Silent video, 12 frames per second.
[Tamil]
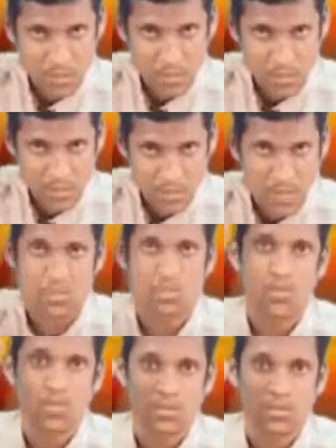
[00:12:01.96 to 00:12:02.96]
தடவி கொடுத்தீங்கன்னா
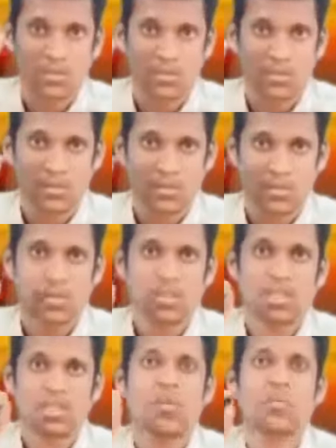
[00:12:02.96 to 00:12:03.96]
தூக்கம் வரும்
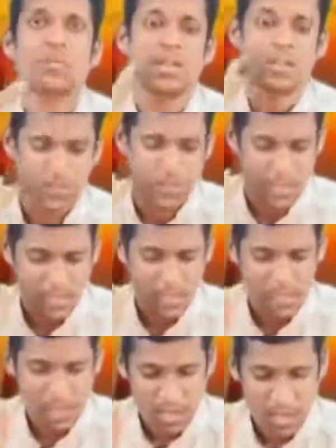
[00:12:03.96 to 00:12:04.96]
இது ஒன்பதாவது பாயிண்ட்
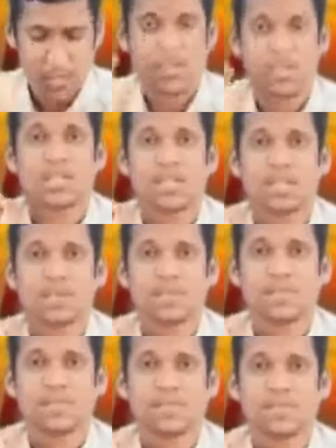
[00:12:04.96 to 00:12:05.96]
அவ்வளோதாங்க
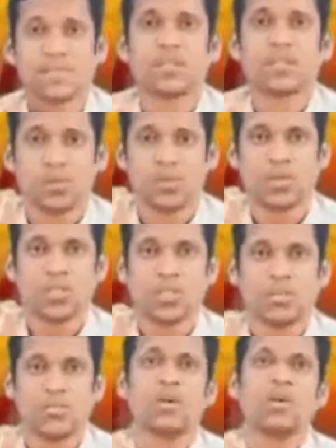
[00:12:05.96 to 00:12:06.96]

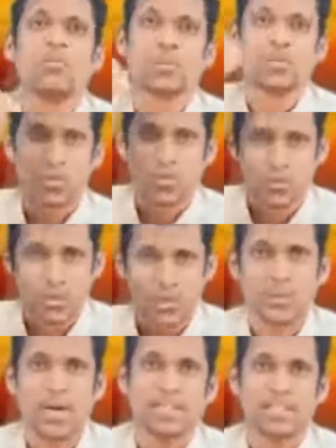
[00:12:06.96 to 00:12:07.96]
தூக்கம் மொத்தம் ஒன்பது
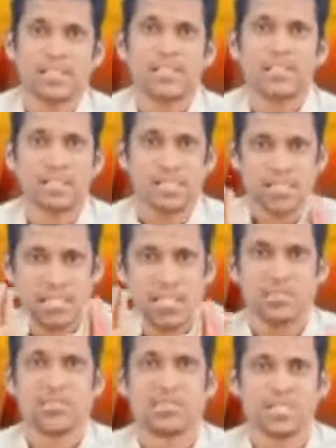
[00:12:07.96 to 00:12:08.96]
பாயிண்ட் இதை சரி
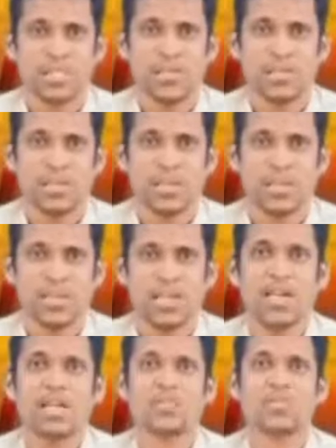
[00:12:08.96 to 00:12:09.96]
இதை சரி
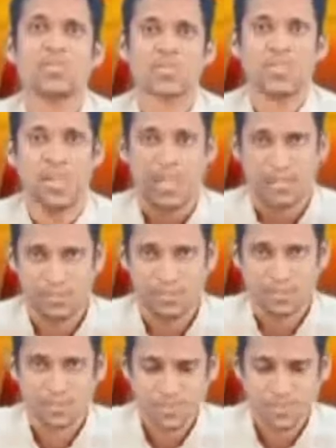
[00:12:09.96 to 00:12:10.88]
பண்ணிட்டீங்கன்னா தூக்கம் சரியாயிரும்